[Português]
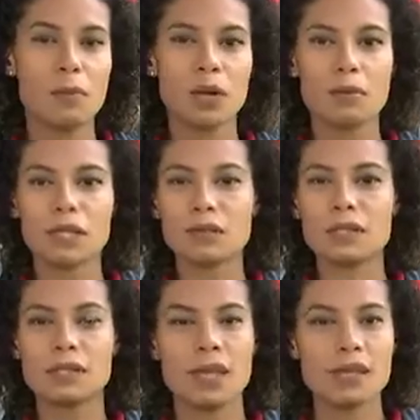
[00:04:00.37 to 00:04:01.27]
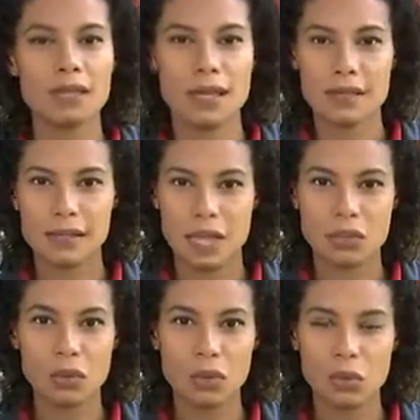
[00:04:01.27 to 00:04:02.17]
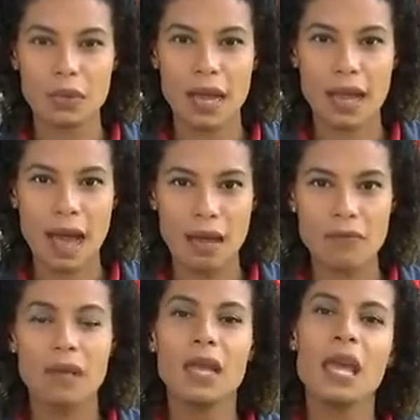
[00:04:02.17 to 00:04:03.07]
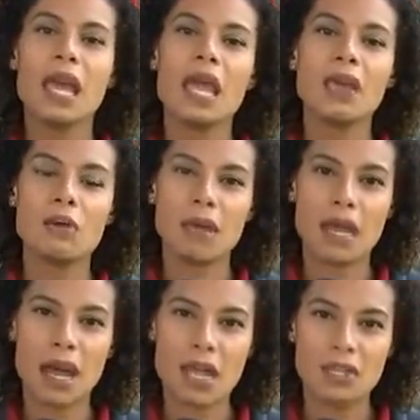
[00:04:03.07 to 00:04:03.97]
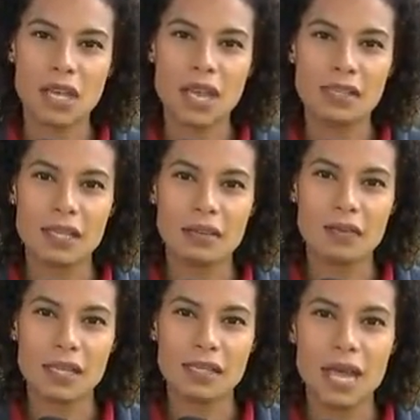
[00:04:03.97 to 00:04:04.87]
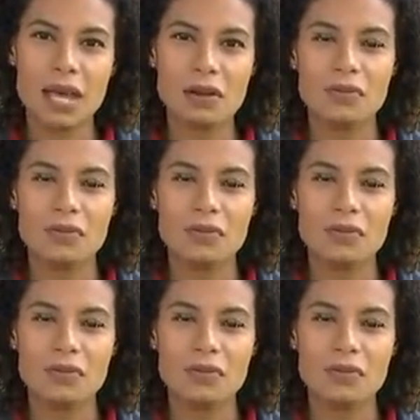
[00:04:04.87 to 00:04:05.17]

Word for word: programação extensa na sede do clube, na Gávea, em homenagem a esse aniversário.